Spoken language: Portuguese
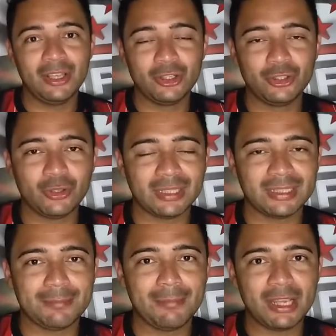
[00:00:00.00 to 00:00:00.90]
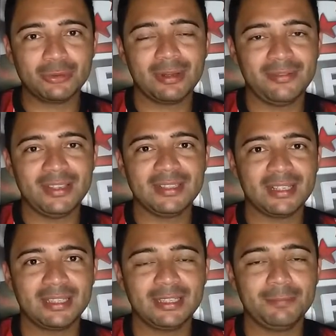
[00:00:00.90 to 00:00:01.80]
Jonathan, mais uma vez
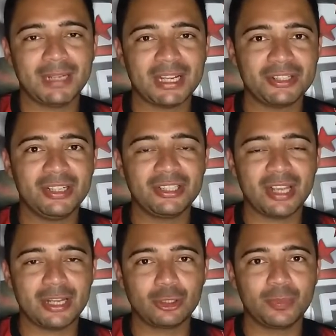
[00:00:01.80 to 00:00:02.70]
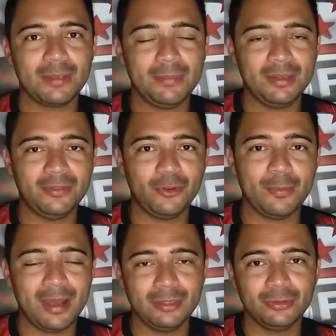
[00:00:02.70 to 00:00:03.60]
aqui para te deixar super bem
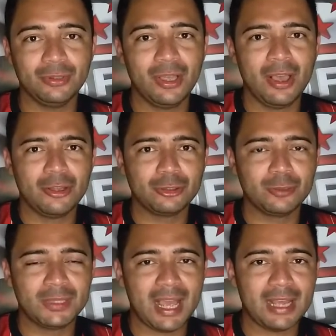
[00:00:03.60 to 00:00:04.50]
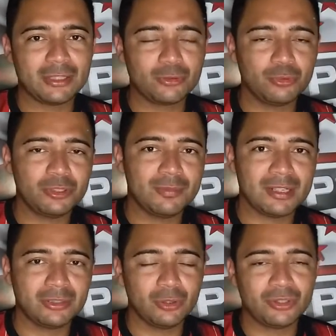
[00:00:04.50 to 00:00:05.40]
informado sobre as
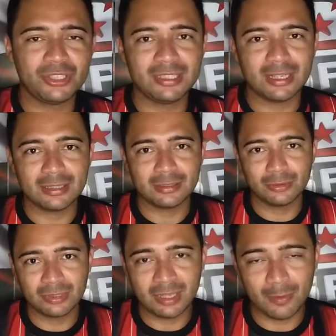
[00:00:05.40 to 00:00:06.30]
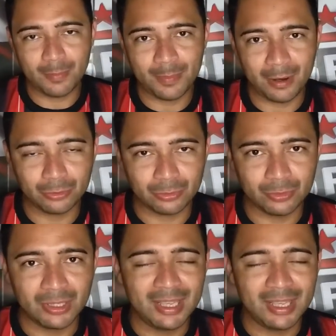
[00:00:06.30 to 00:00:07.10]
últimas notícias do São Paulo.